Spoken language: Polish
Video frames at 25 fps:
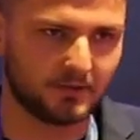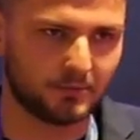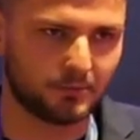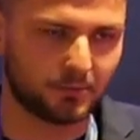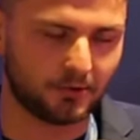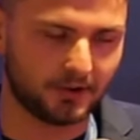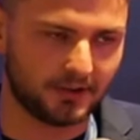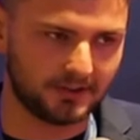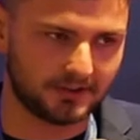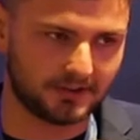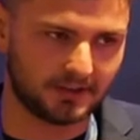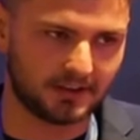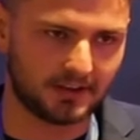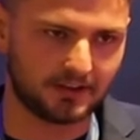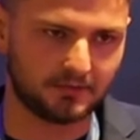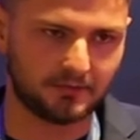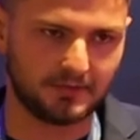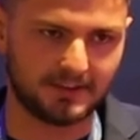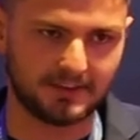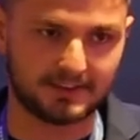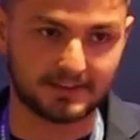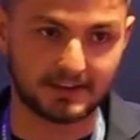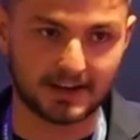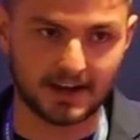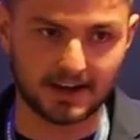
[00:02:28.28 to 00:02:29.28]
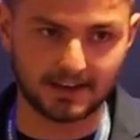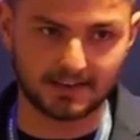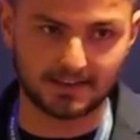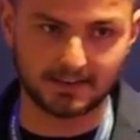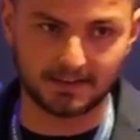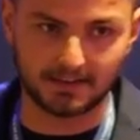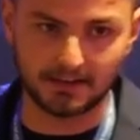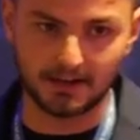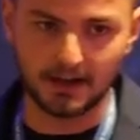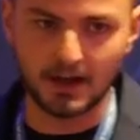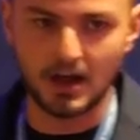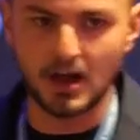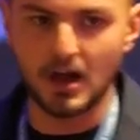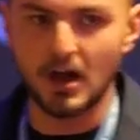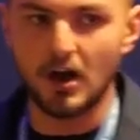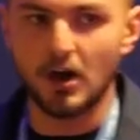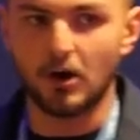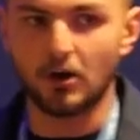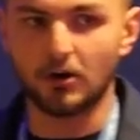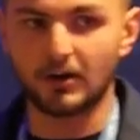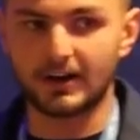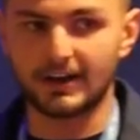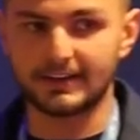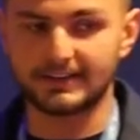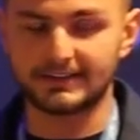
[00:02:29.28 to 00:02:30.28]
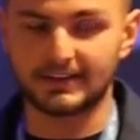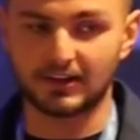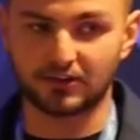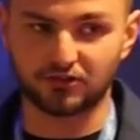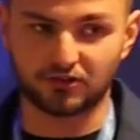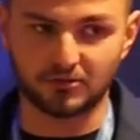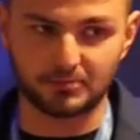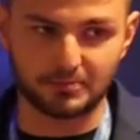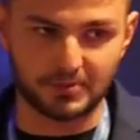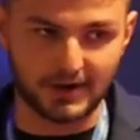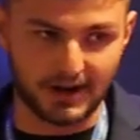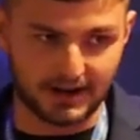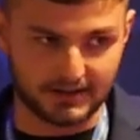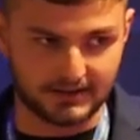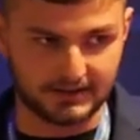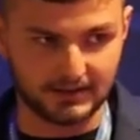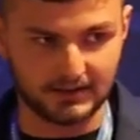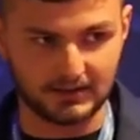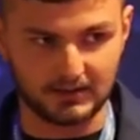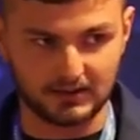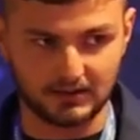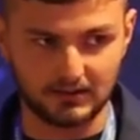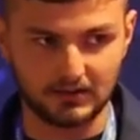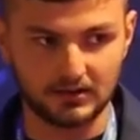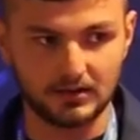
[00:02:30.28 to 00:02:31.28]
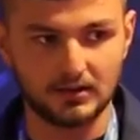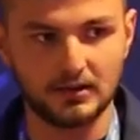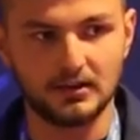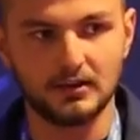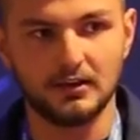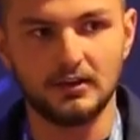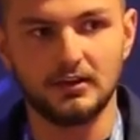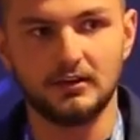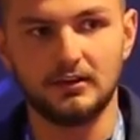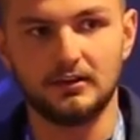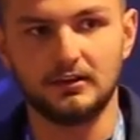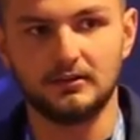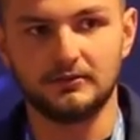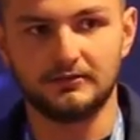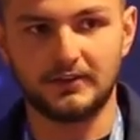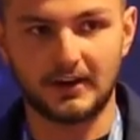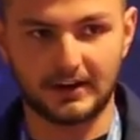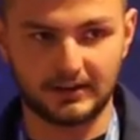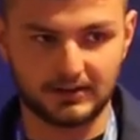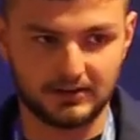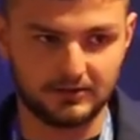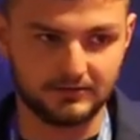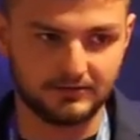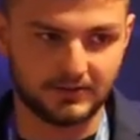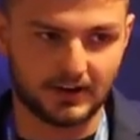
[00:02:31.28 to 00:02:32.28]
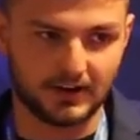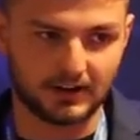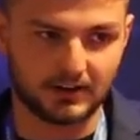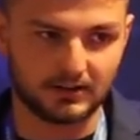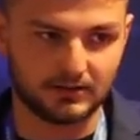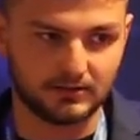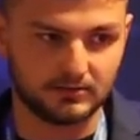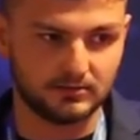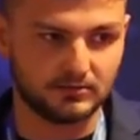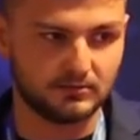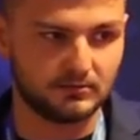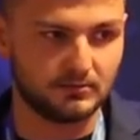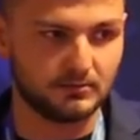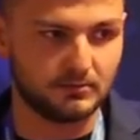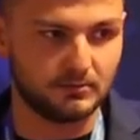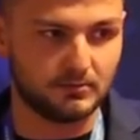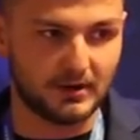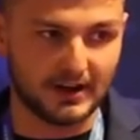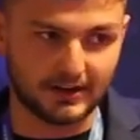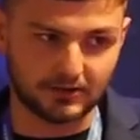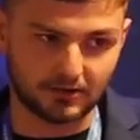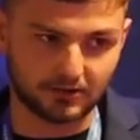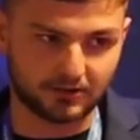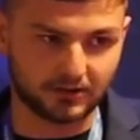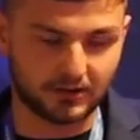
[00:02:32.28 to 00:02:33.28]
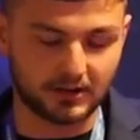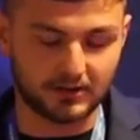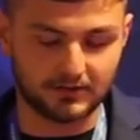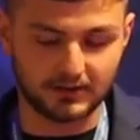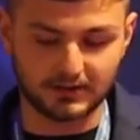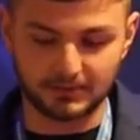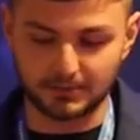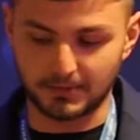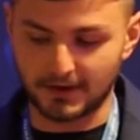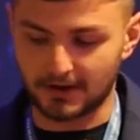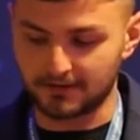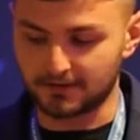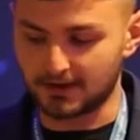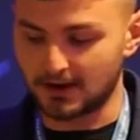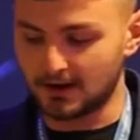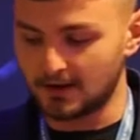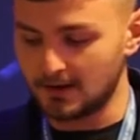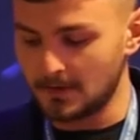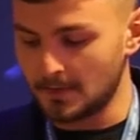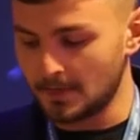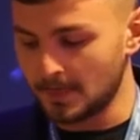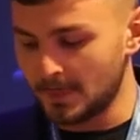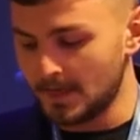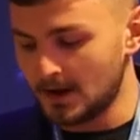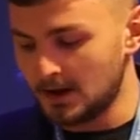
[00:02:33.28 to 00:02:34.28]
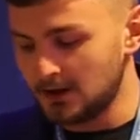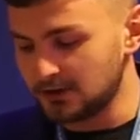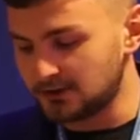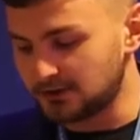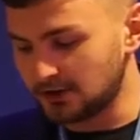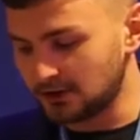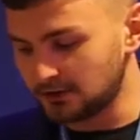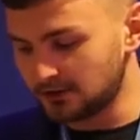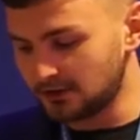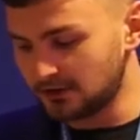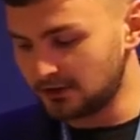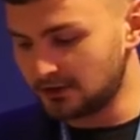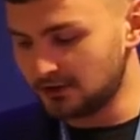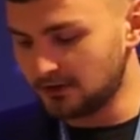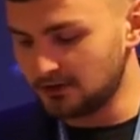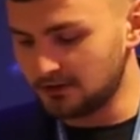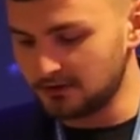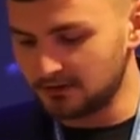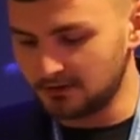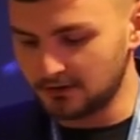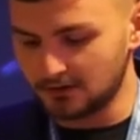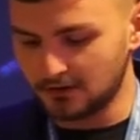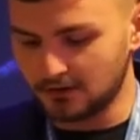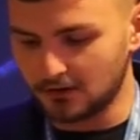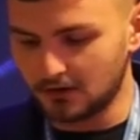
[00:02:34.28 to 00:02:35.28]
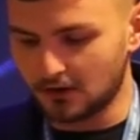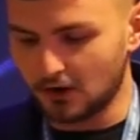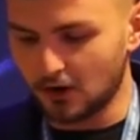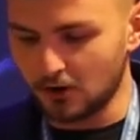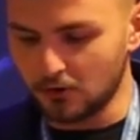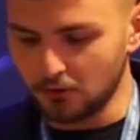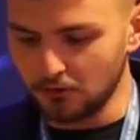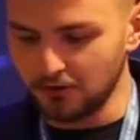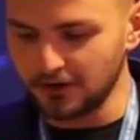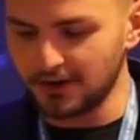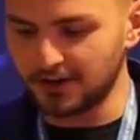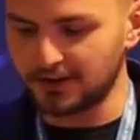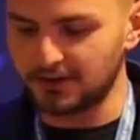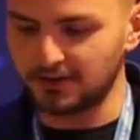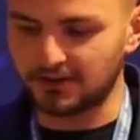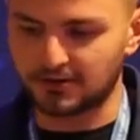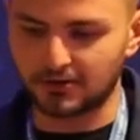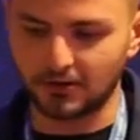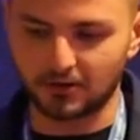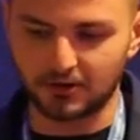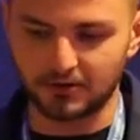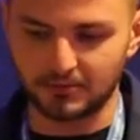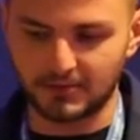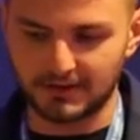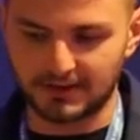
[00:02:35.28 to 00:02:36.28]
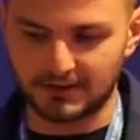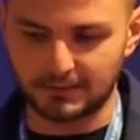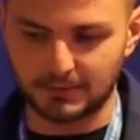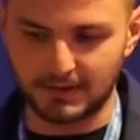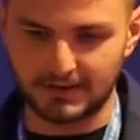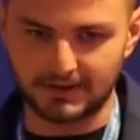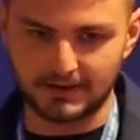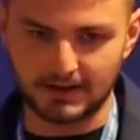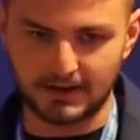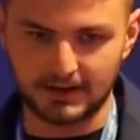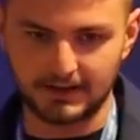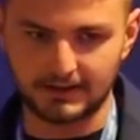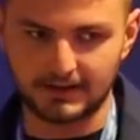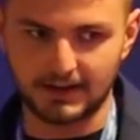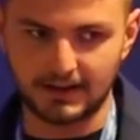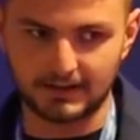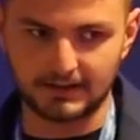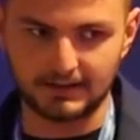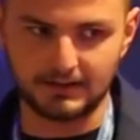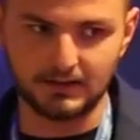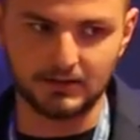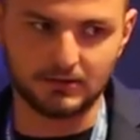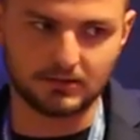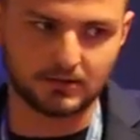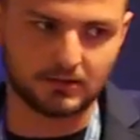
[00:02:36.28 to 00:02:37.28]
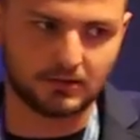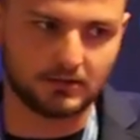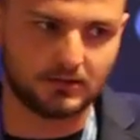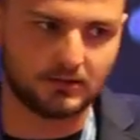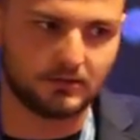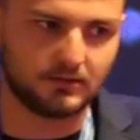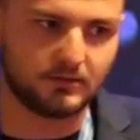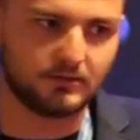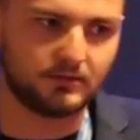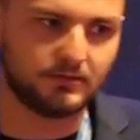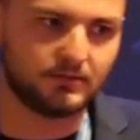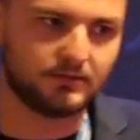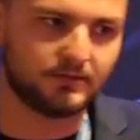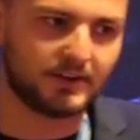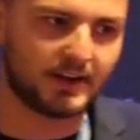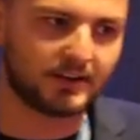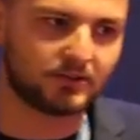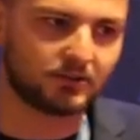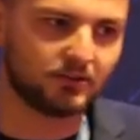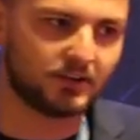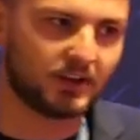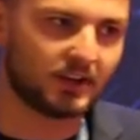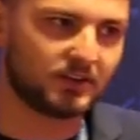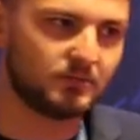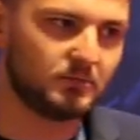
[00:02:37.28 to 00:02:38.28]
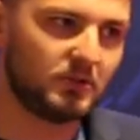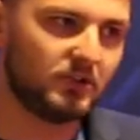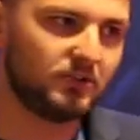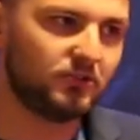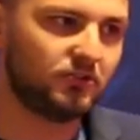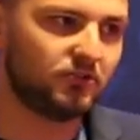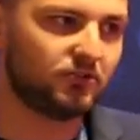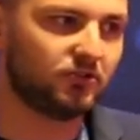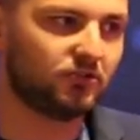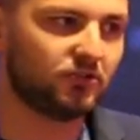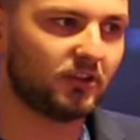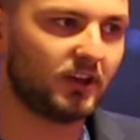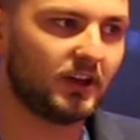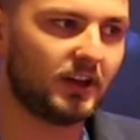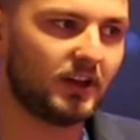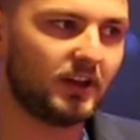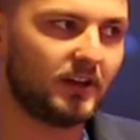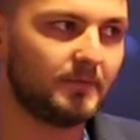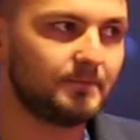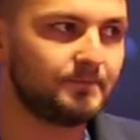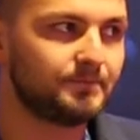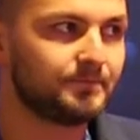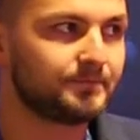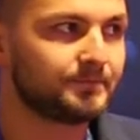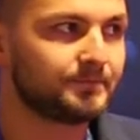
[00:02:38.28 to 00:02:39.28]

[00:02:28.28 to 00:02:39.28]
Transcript: pojętej administracji oraz także praktyki w archiwach. Bardzo ciekawa sprawa. Co do ogólnie historii bez specjalizacji, to e, warto nadmienić, że